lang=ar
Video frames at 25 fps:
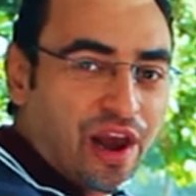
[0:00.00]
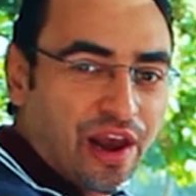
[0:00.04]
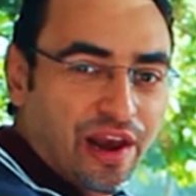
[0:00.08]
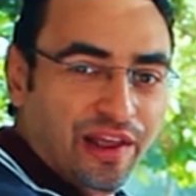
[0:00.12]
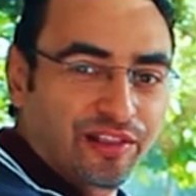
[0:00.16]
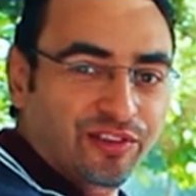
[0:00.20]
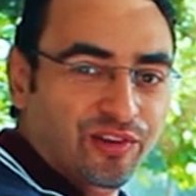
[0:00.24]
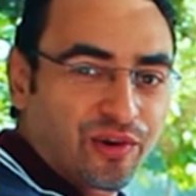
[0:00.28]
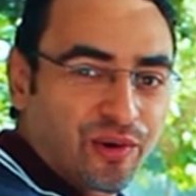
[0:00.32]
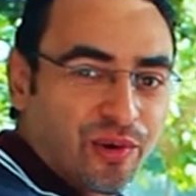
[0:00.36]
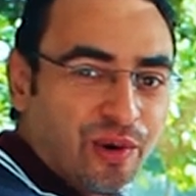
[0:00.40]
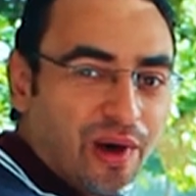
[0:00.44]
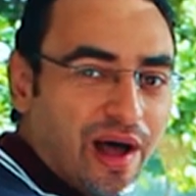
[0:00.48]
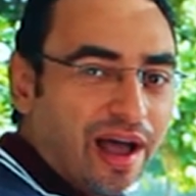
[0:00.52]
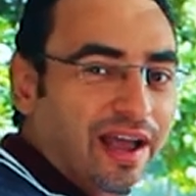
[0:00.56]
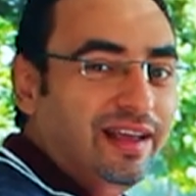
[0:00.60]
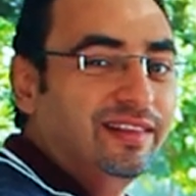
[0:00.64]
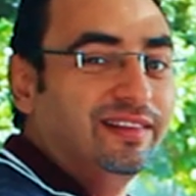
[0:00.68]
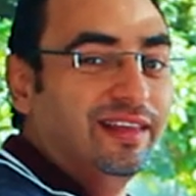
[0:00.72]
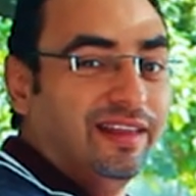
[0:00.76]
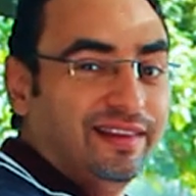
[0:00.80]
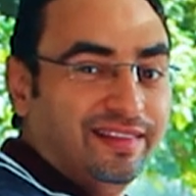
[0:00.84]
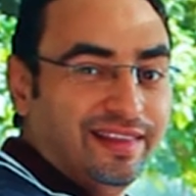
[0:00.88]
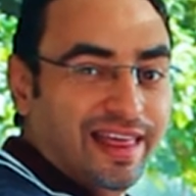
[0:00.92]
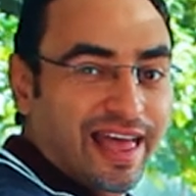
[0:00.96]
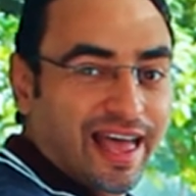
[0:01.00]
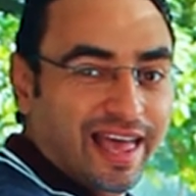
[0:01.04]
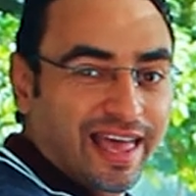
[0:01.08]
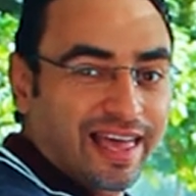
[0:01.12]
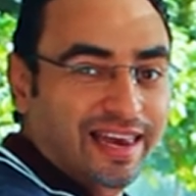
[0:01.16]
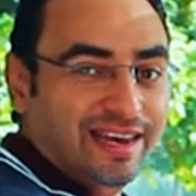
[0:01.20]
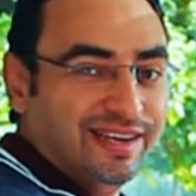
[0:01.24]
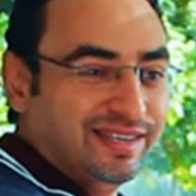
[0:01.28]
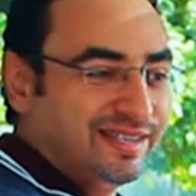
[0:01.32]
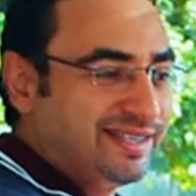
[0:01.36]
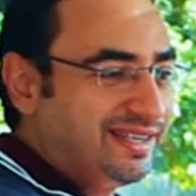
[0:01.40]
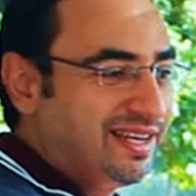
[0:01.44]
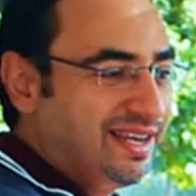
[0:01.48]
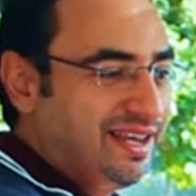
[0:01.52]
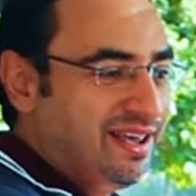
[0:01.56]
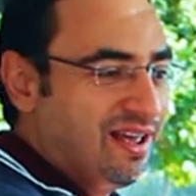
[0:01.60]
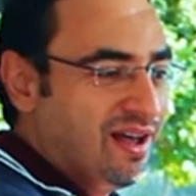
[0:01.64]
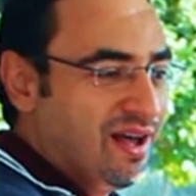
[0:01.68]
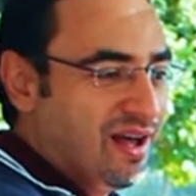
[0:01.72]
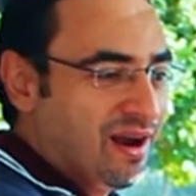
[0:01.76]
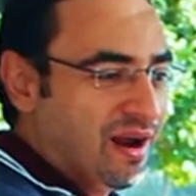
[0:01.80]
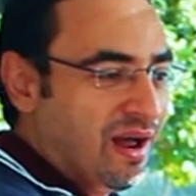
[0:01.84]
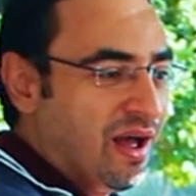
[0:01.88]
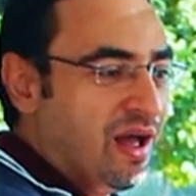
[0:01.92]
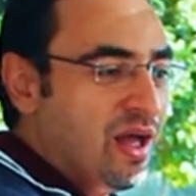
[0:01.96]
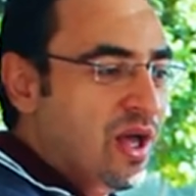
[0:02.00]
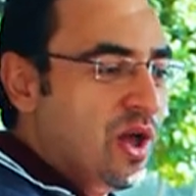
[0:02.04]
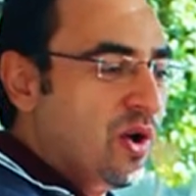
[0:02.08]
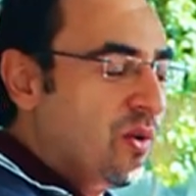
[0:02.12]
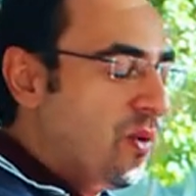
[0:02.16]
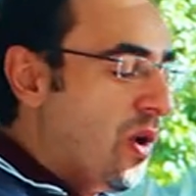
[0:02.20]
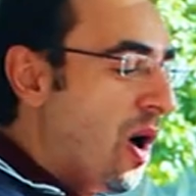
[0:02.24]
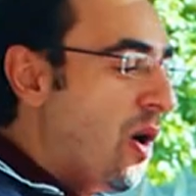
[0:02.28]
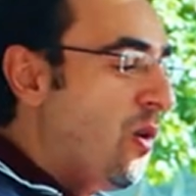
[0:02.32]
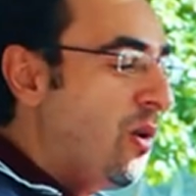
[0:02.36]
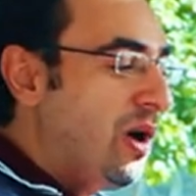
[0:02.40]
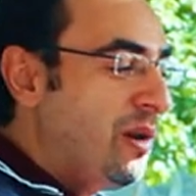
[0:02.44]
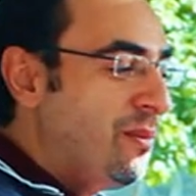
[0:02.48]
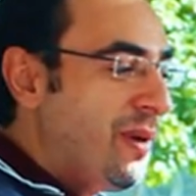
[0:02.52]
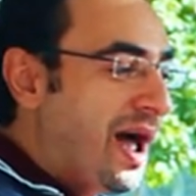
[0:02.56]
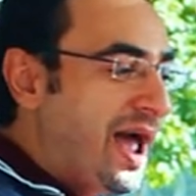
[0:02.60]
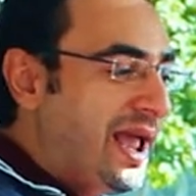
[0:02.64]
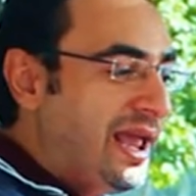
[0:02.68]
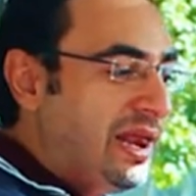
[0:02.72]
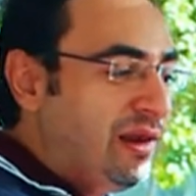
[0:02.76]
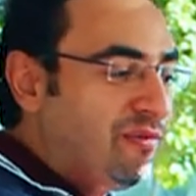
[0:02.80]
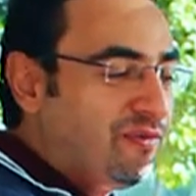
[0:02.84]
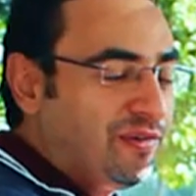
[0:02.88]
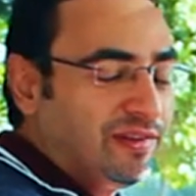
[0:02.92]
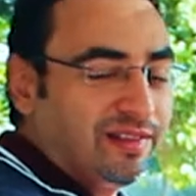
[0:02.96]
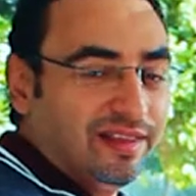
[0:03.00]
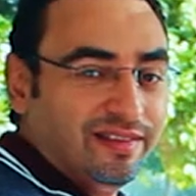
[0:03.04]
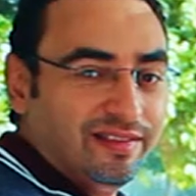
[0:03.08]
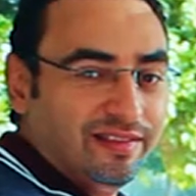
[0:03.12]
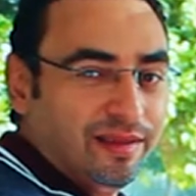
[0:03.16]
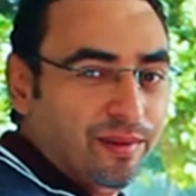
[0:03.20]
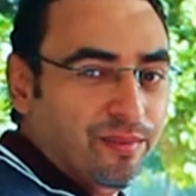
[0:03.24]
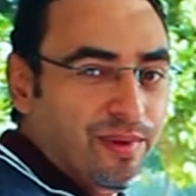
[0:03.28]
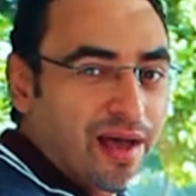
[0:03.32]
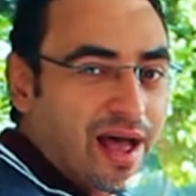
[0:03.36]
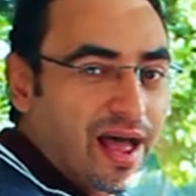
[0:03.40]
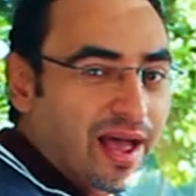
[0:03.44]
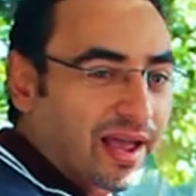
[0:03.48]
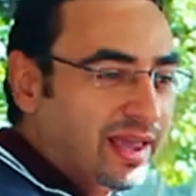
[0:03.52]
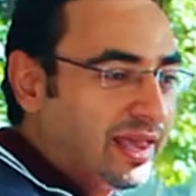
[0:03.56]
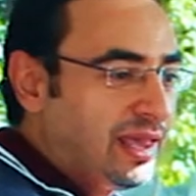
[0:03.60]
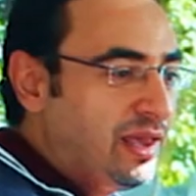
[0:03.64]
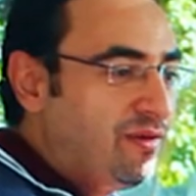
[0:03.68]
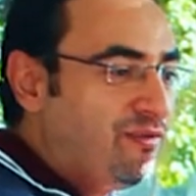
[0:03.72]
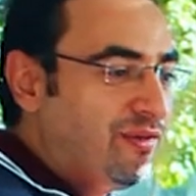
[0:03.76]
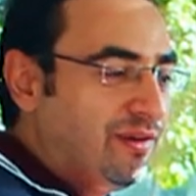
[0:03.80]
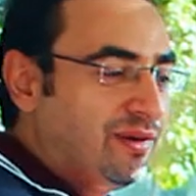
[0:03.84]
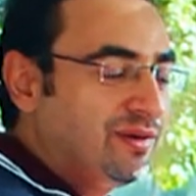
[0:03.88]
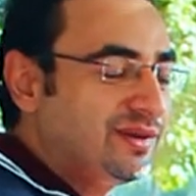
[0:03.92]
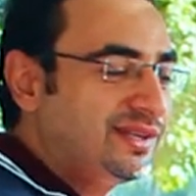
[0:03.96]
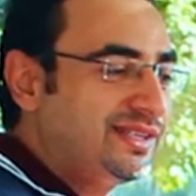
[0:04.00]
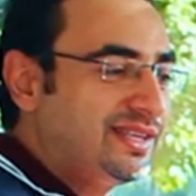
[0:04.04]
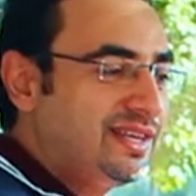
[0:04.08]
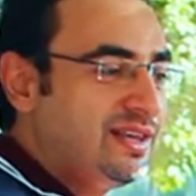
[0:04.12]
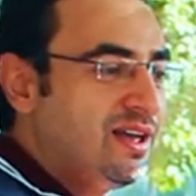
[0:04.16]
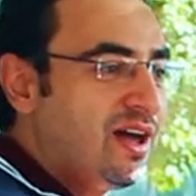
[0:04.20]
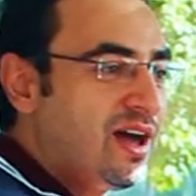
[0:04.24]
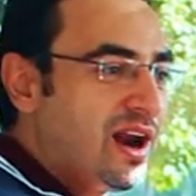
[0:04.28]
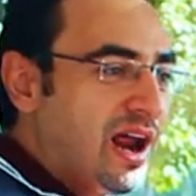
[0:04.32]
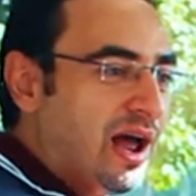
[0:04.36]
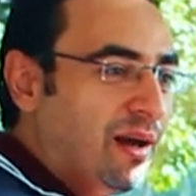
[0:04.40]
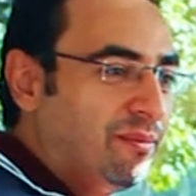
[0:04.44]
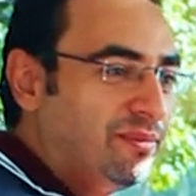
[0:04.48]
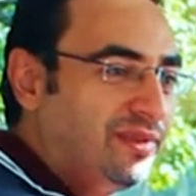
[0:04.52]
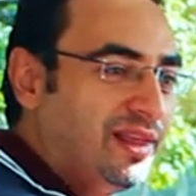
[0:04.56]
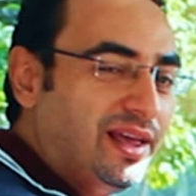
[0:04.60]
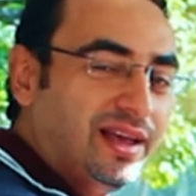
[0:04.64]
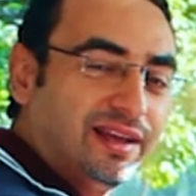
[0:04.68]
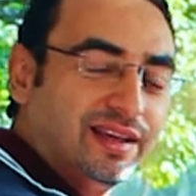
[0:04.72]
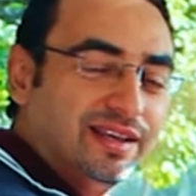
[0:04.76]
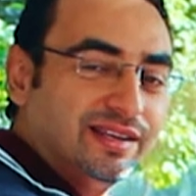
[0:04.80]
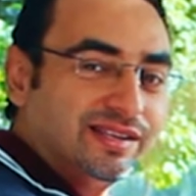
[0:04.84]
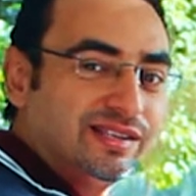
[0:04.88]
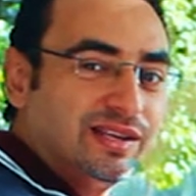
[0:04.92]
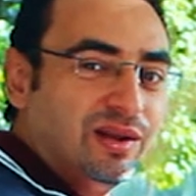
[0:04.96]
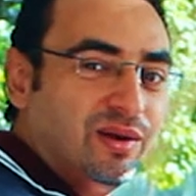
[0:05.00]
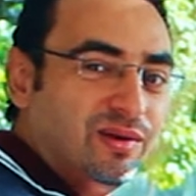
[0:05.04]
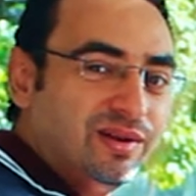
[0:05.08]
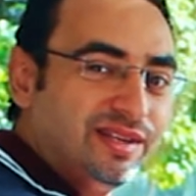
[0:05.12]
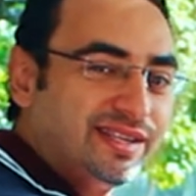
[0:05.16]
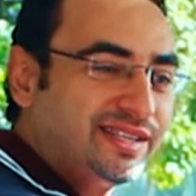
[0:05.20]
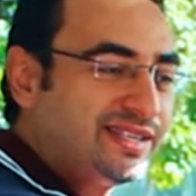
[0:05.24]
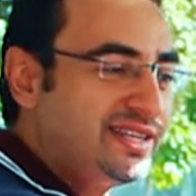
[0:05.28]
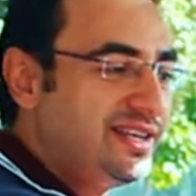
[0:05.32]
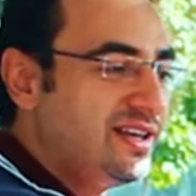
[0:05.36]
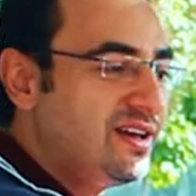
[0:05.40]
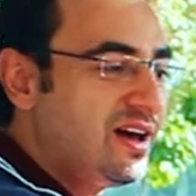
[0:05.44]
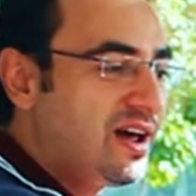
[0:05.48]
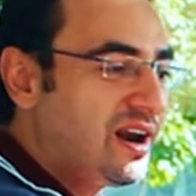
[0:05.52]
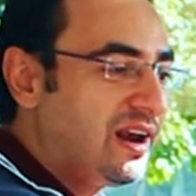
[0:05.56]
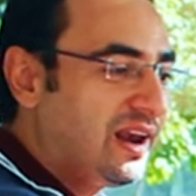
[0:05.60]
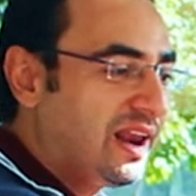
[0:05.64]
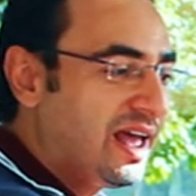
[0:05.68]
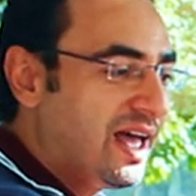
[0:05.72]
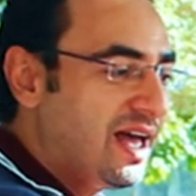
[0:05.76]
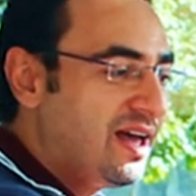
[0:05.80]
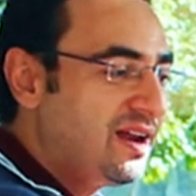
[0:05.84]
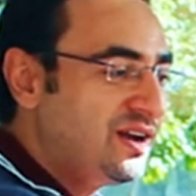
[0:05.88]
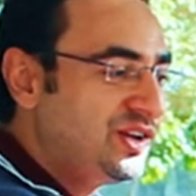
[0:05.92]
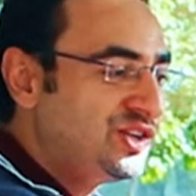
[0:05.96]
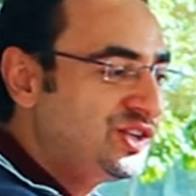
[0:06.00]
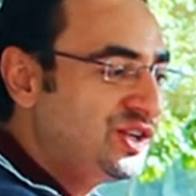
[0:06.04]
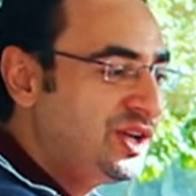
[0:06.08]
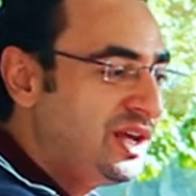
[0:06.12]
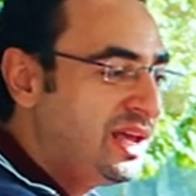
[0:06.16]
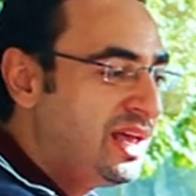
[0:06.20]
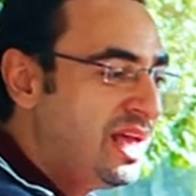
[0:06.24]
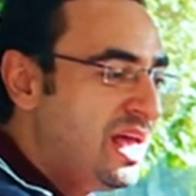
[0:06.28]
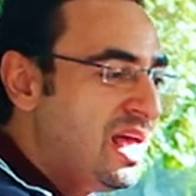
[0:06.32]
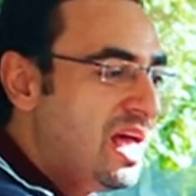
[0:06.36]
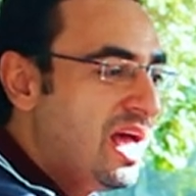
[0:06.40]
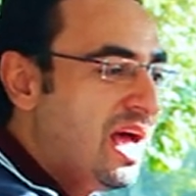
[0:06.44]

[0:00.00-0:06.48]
الريترو ايضا داخل السياره واول ما حيلفت انتباهك كيف انه السياره عم تعكس لون السياره الخارجي